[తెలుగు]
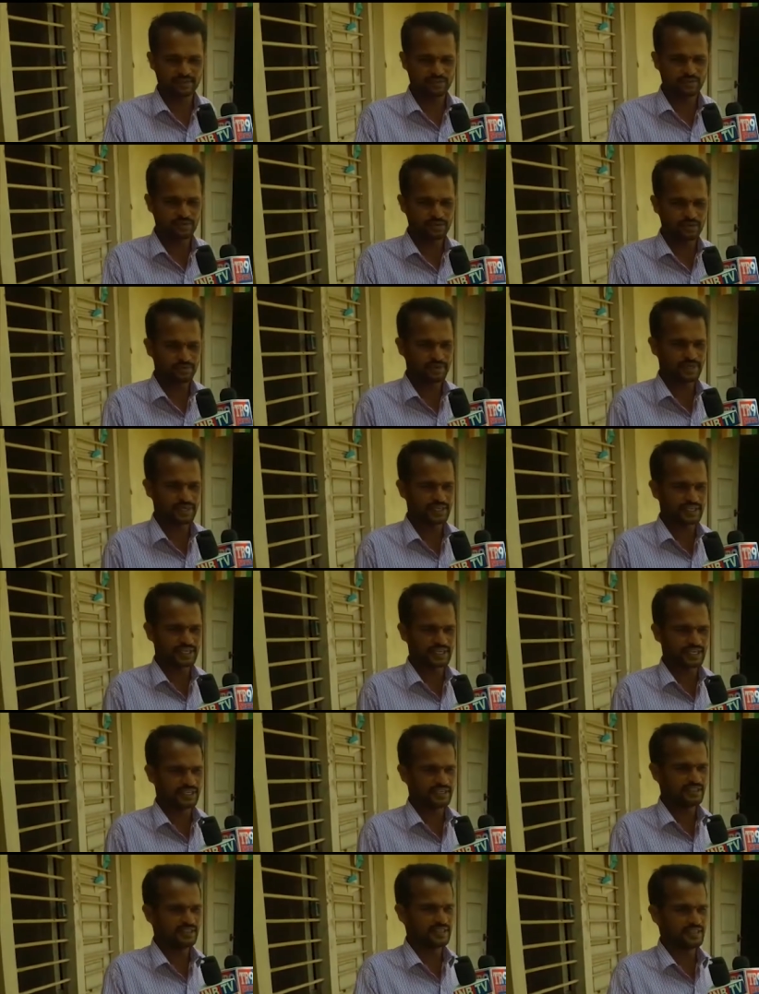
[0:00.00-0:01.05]
కుంగిపోయింది
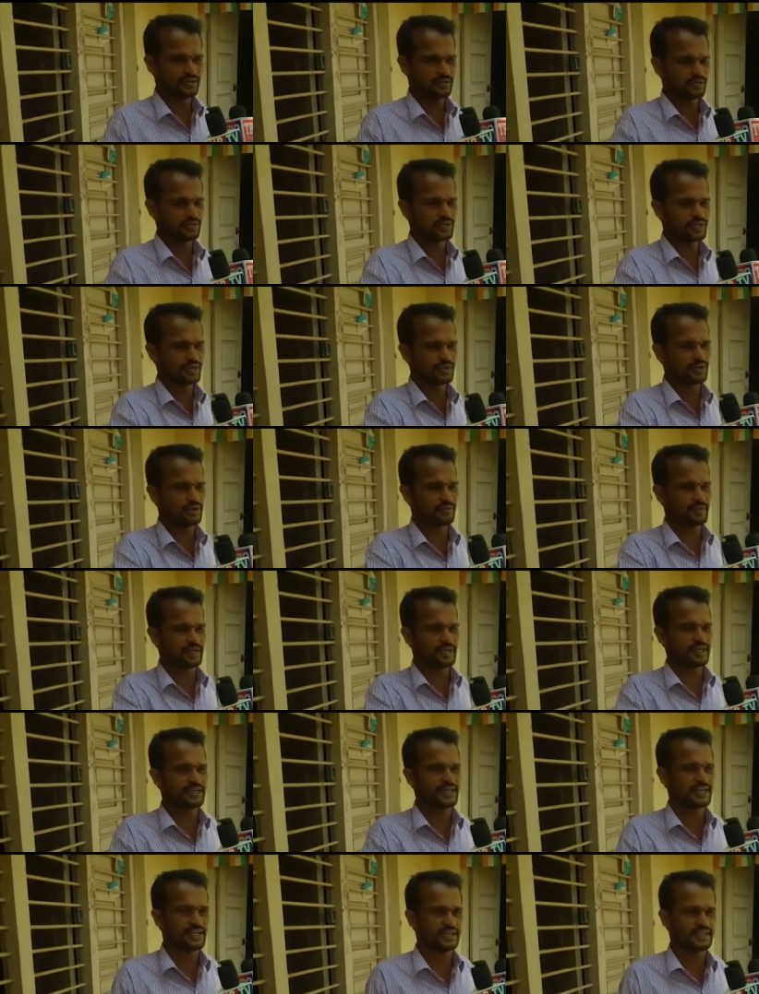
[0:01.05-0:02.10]
కానీ దీని రోడ్
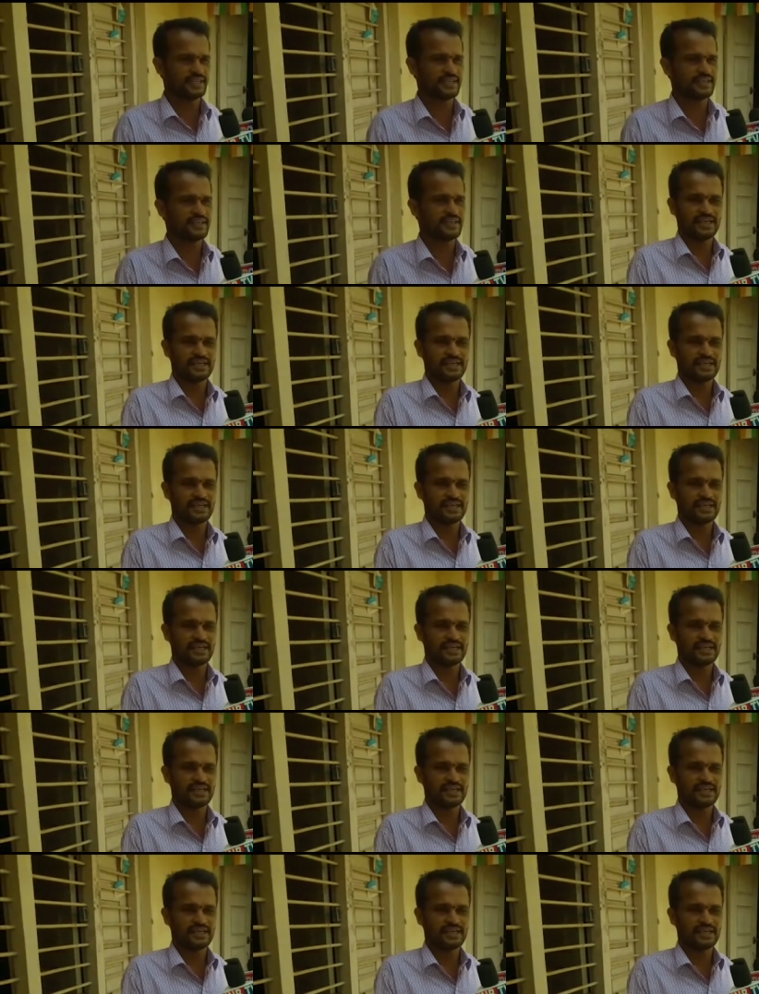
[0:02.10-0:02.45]
డెవలప్మెంట్ కానీ